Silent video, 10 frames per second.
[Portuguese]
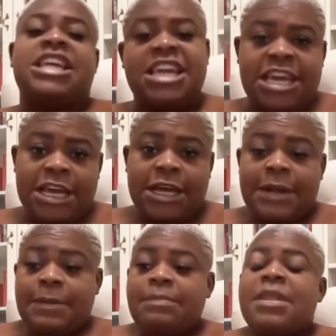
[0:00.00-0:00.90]
e
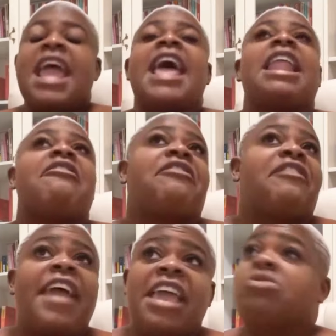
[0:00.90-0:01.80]
ela
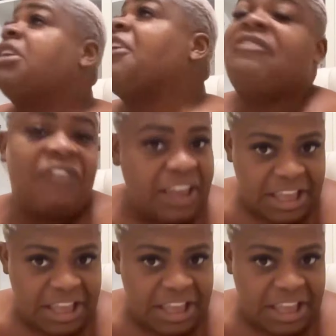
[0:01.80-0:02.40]
veio, nem vi.